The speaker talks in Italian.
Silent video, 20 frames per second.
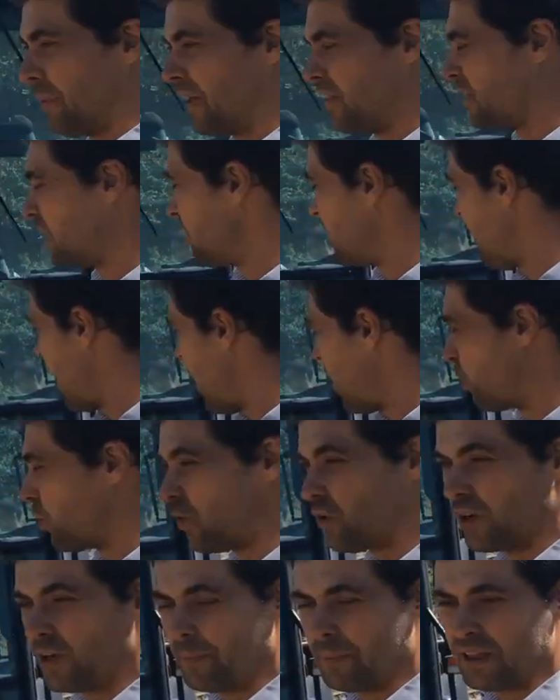impianto
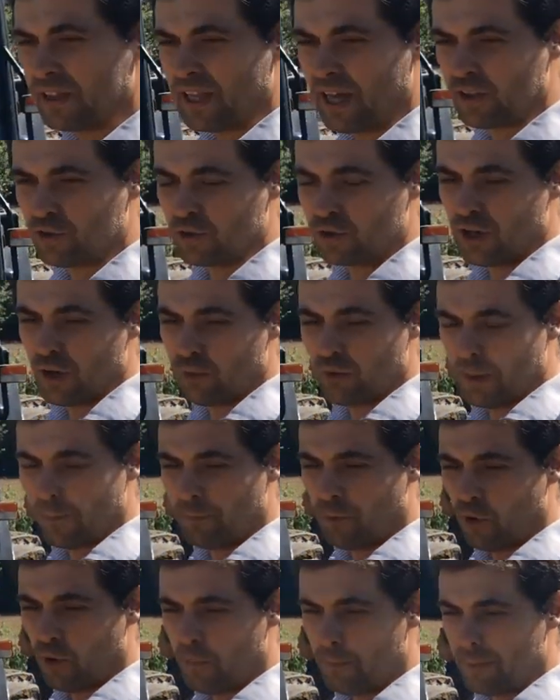idraulico alimentato da
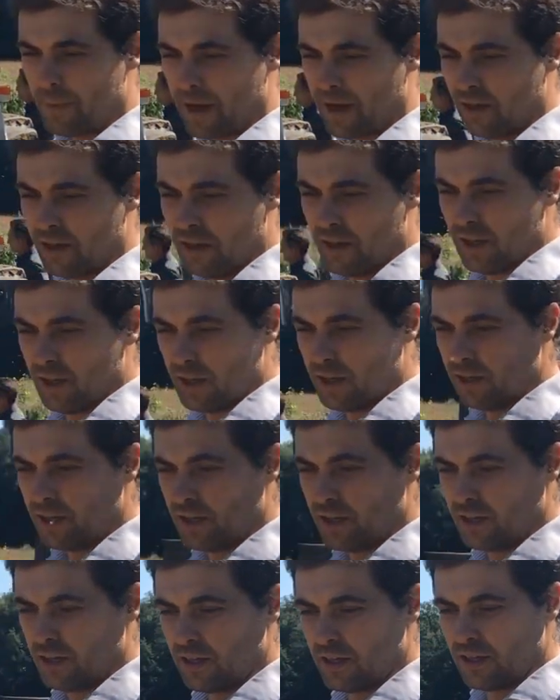una pompa
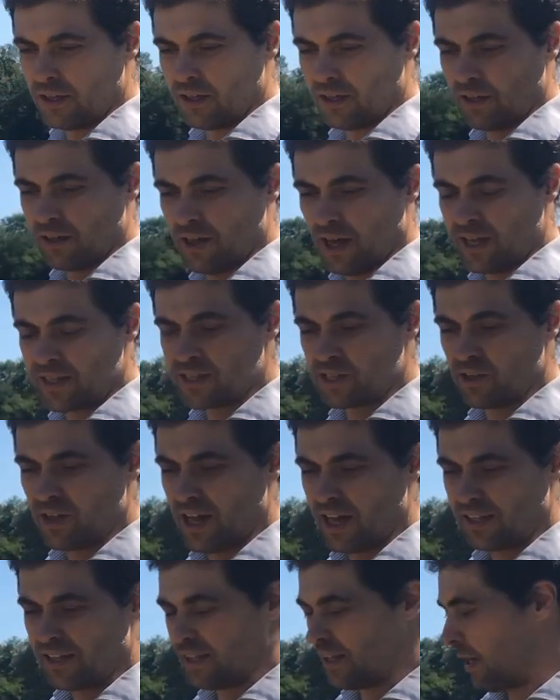eh,
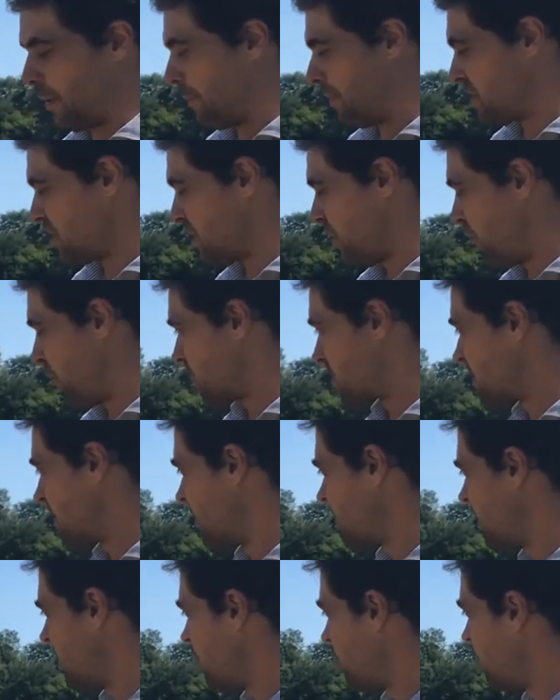azionata dalla presa di
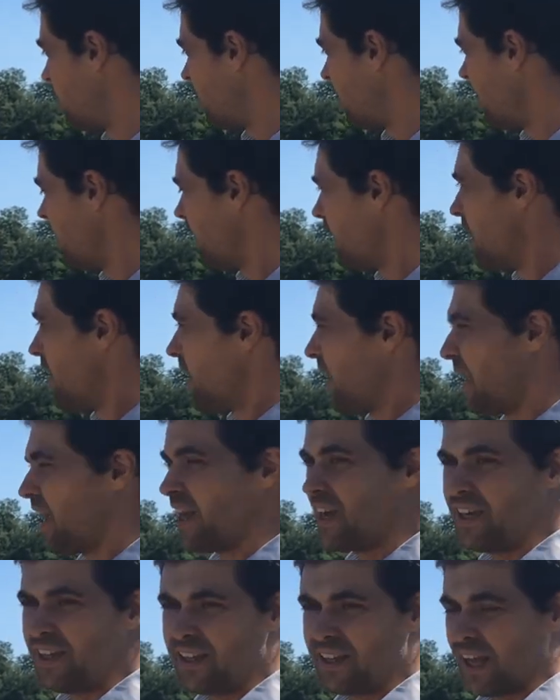forza anteriore
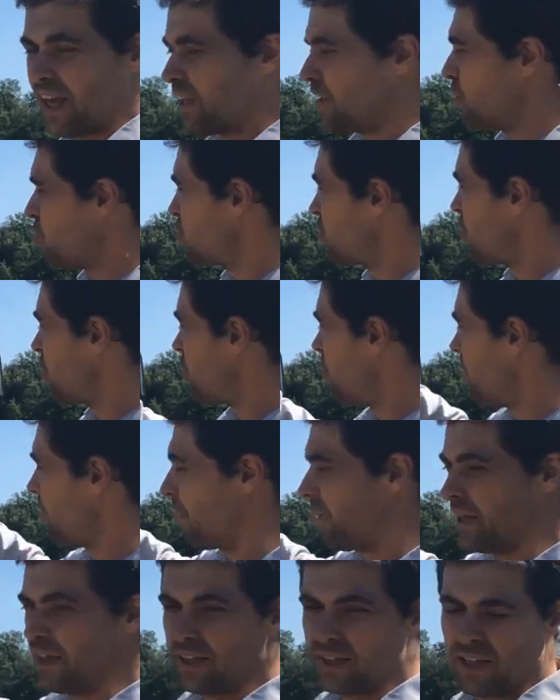e il taglio si
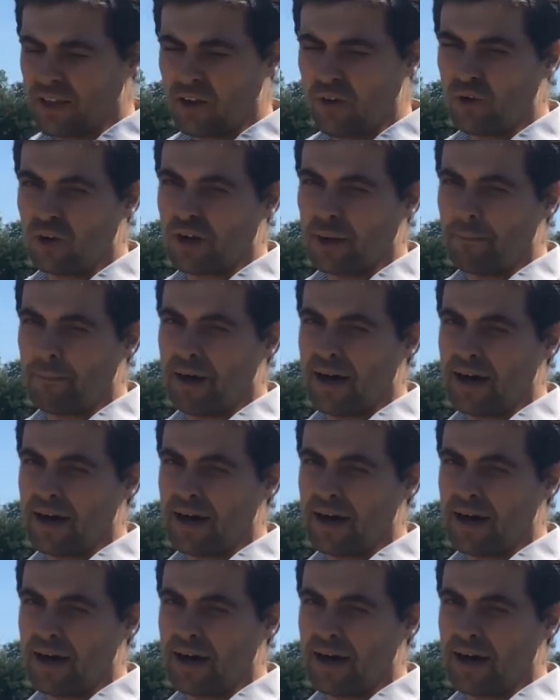completa con la